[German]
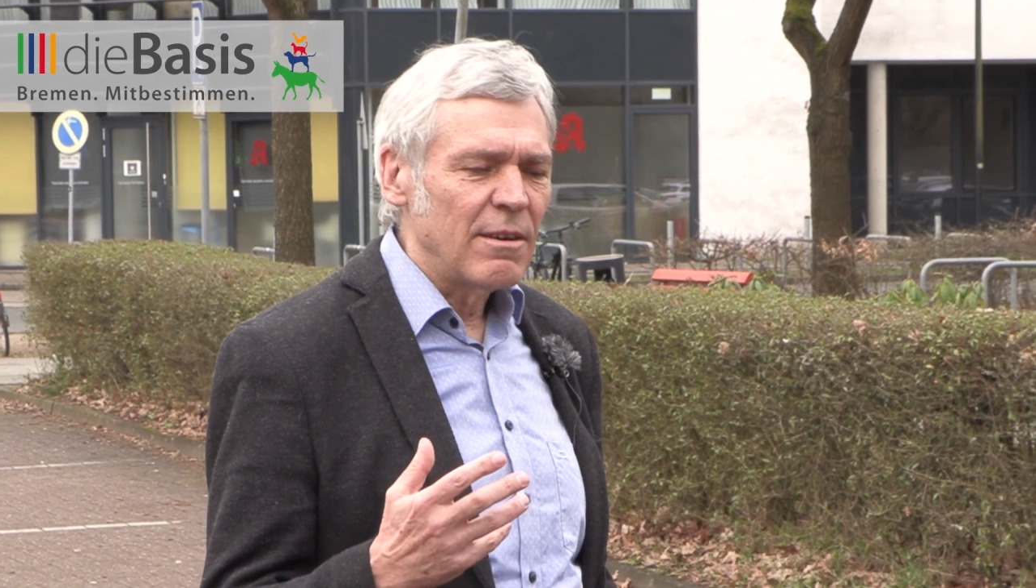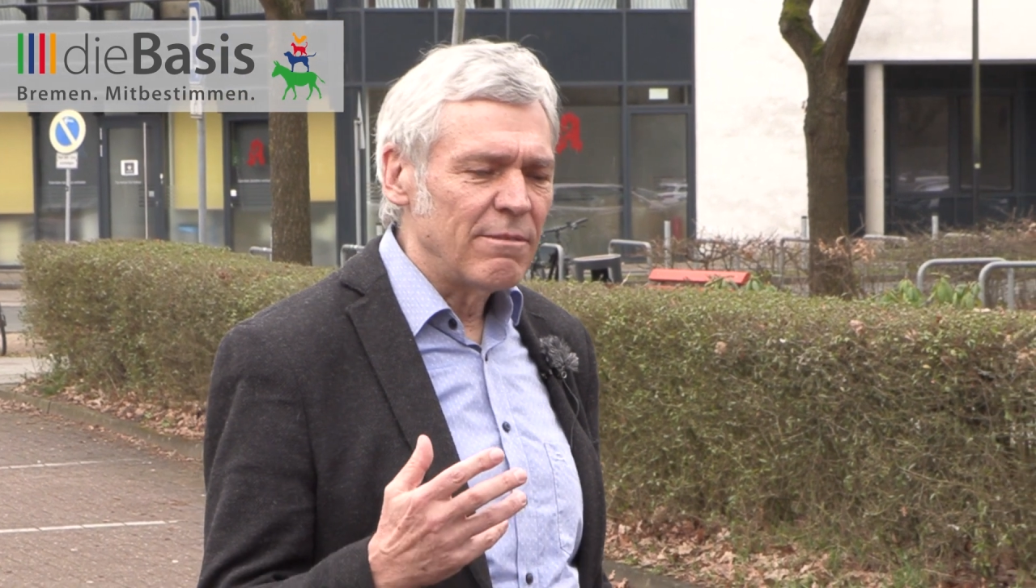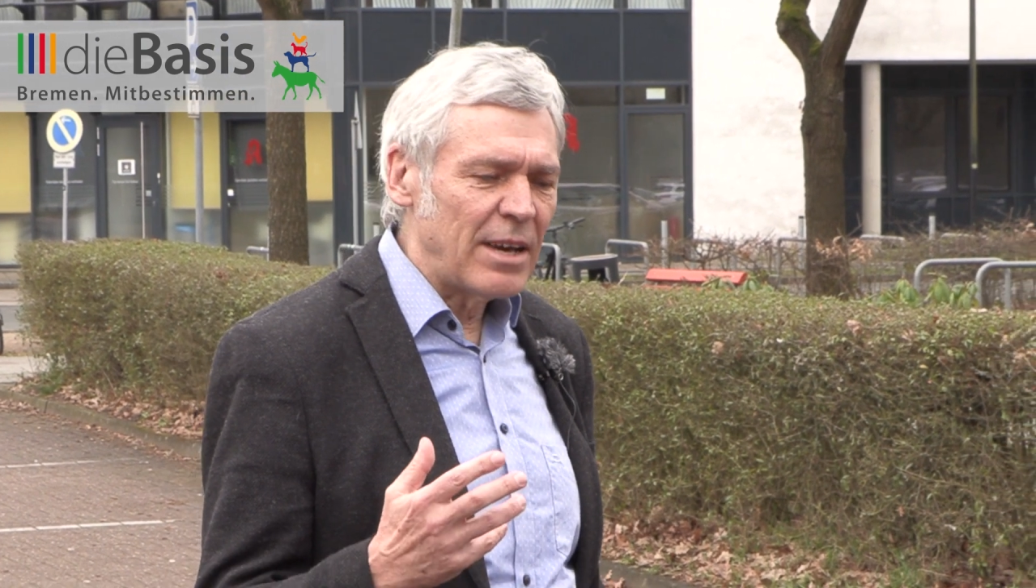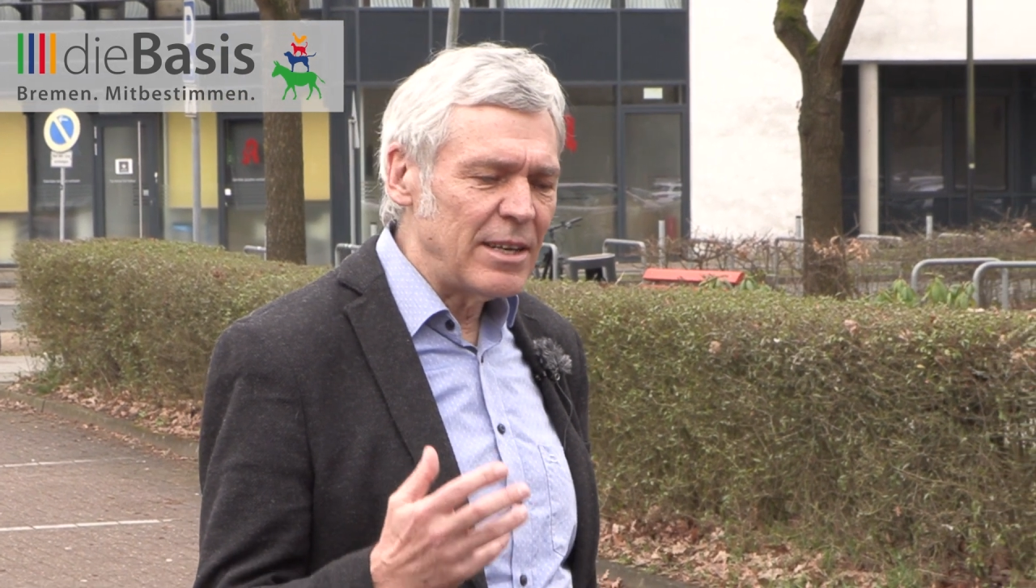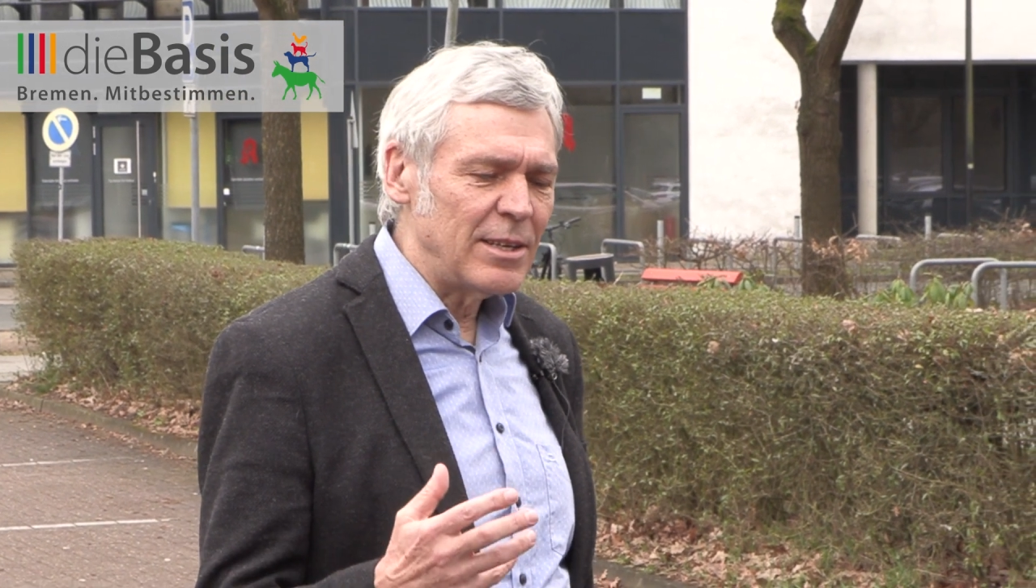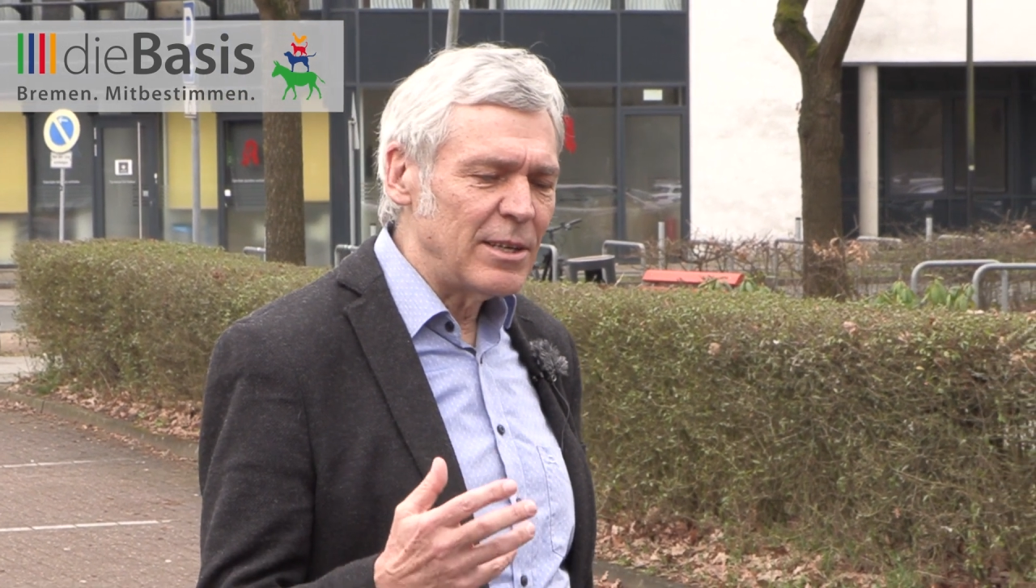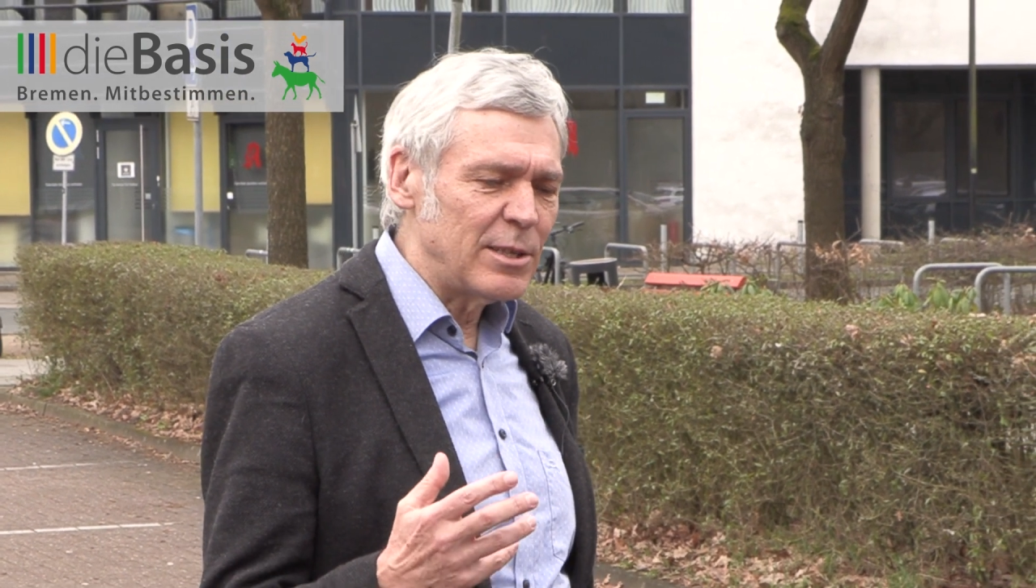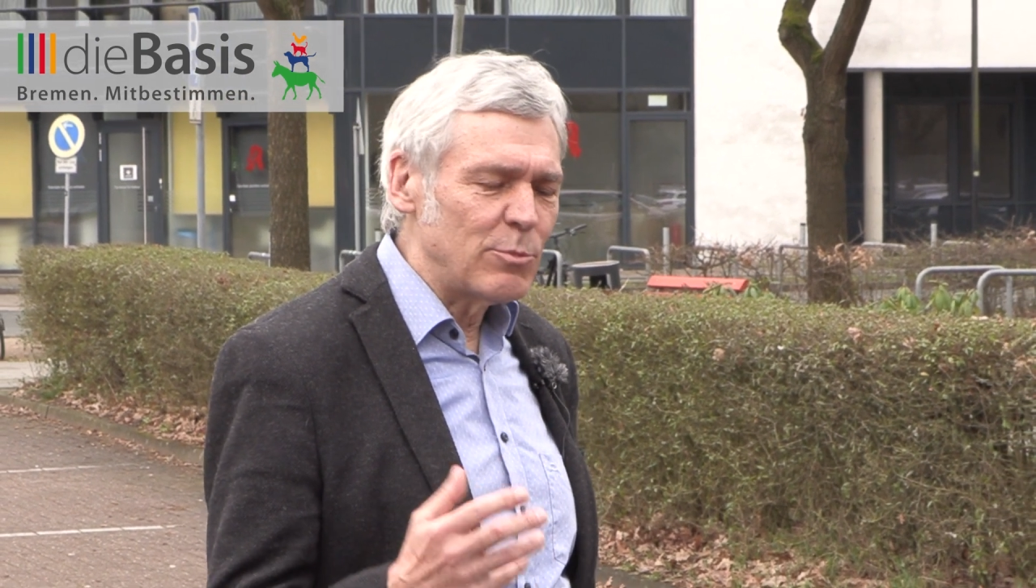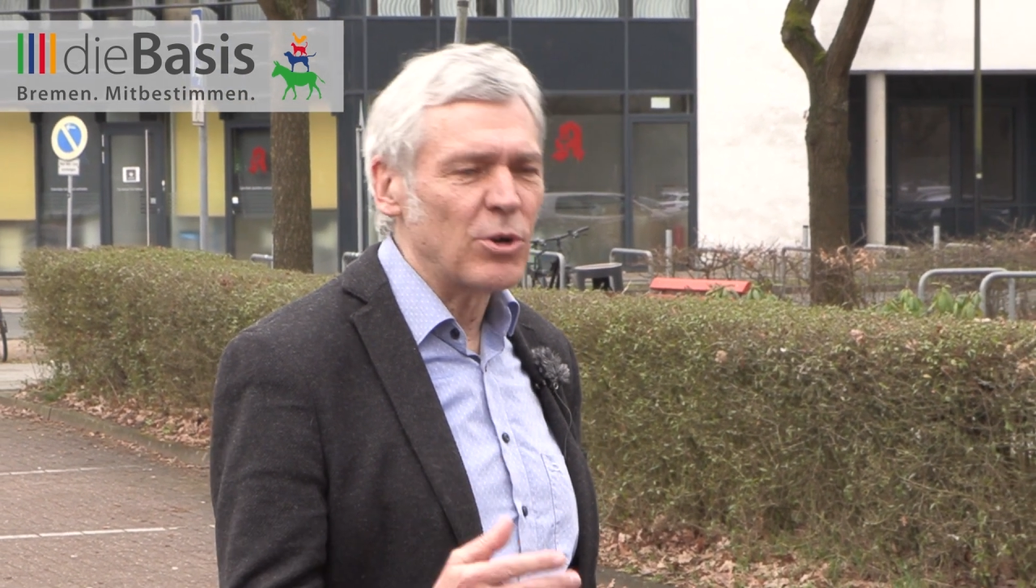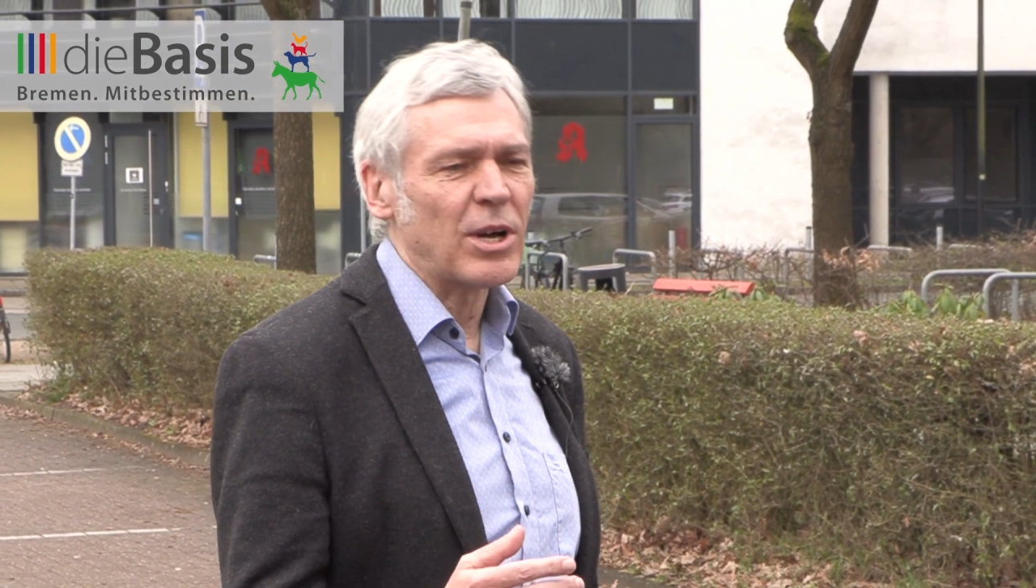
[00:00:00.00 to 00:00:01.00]
wenn
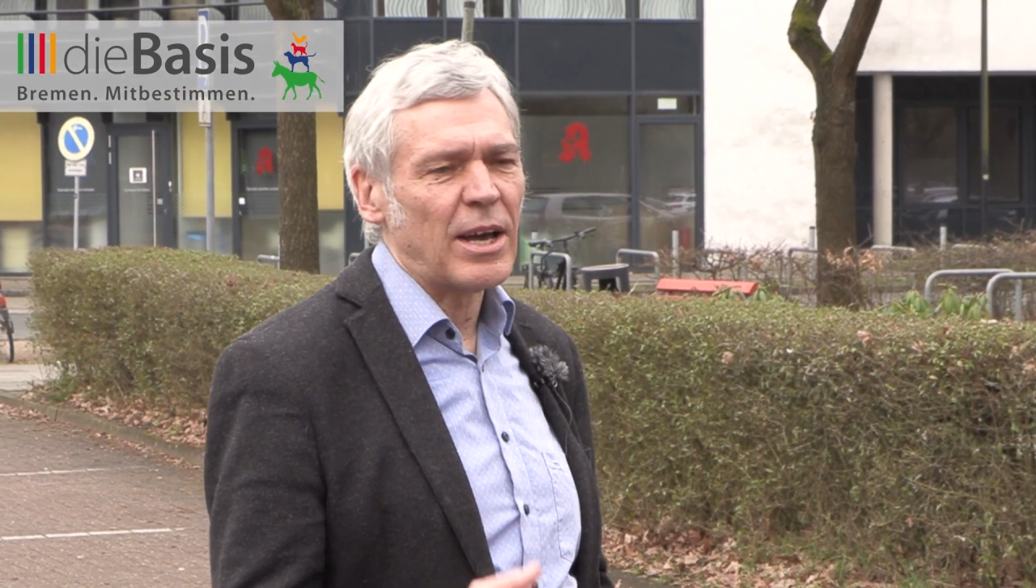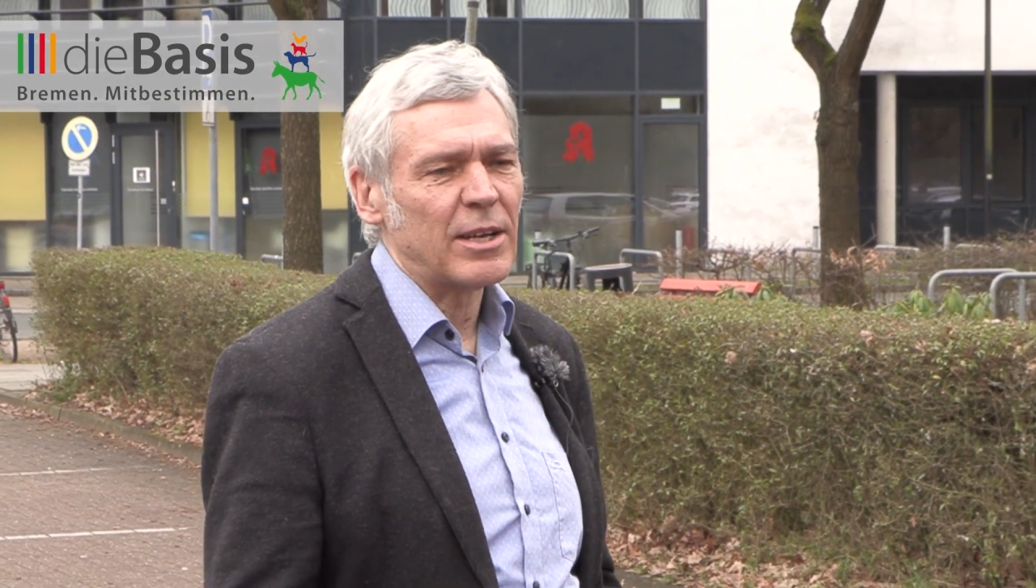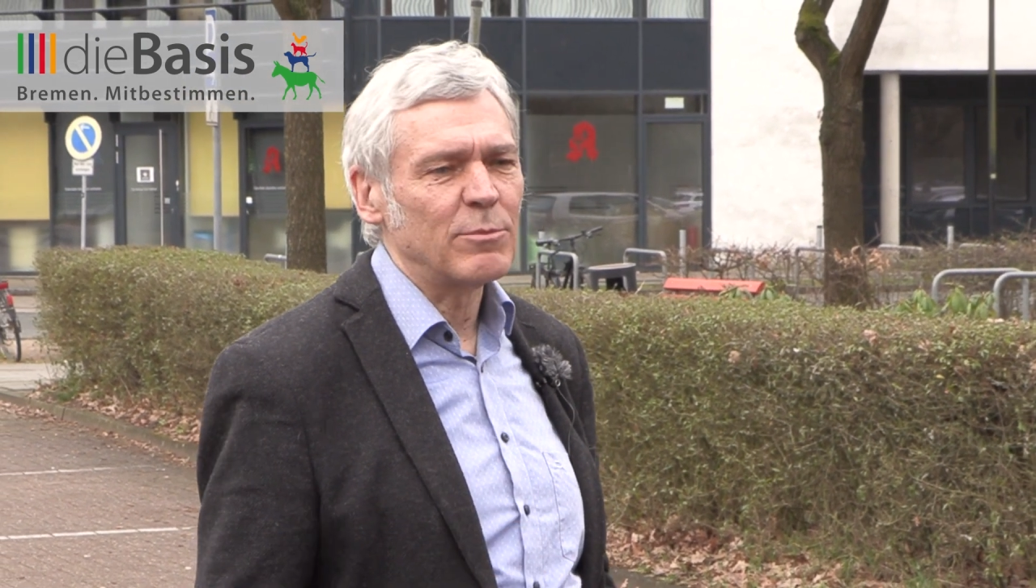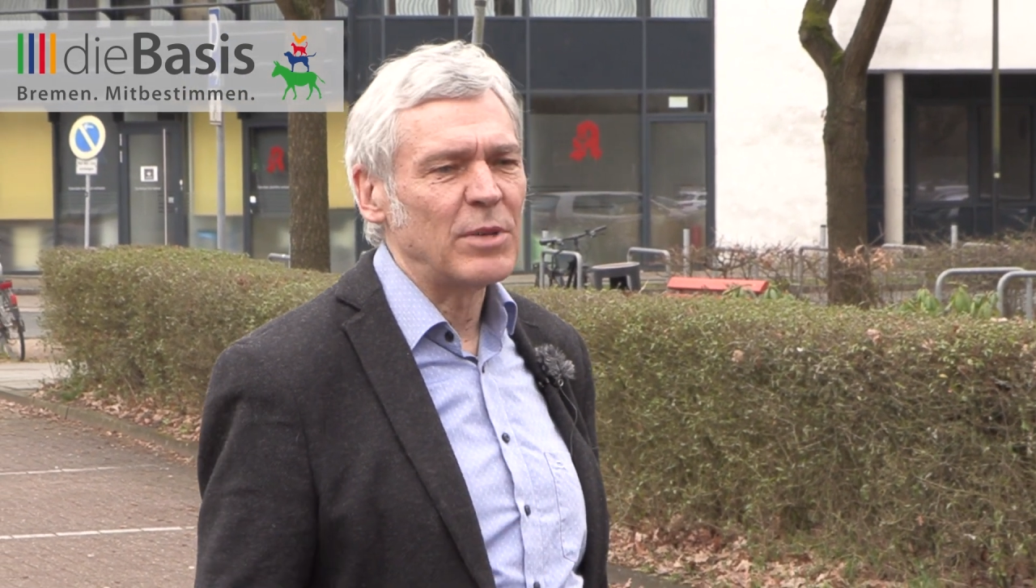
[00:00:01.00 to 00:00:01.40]
die Bürger hätten